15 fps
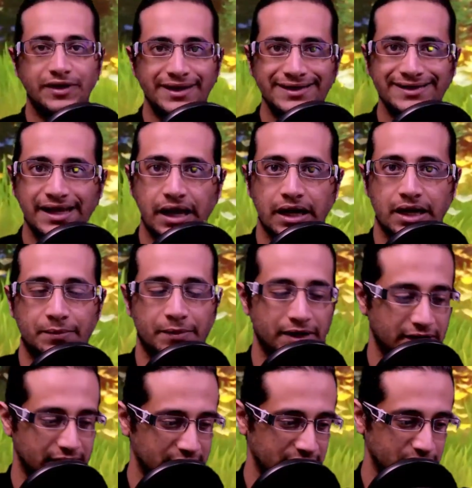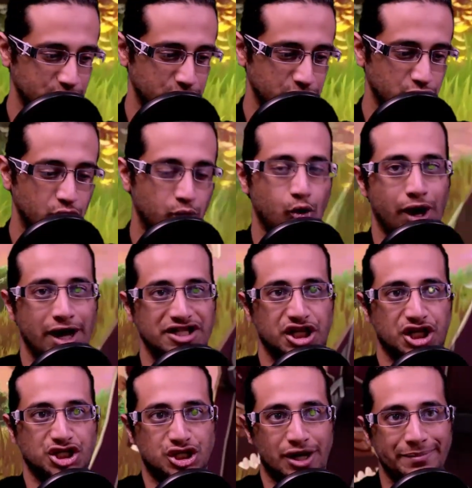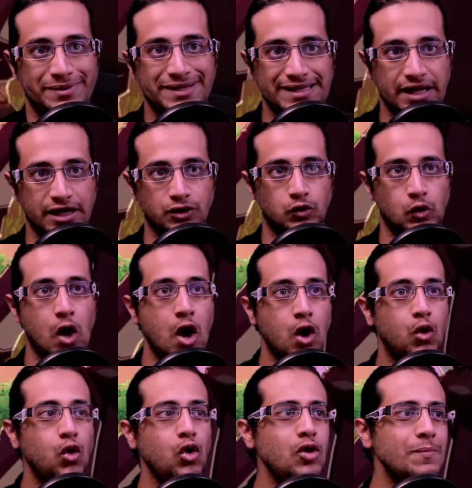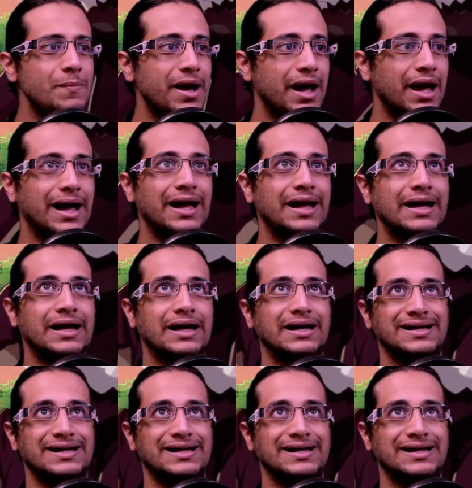في عندها كمان هي شينوبو حاجة ايجابية انه كل ما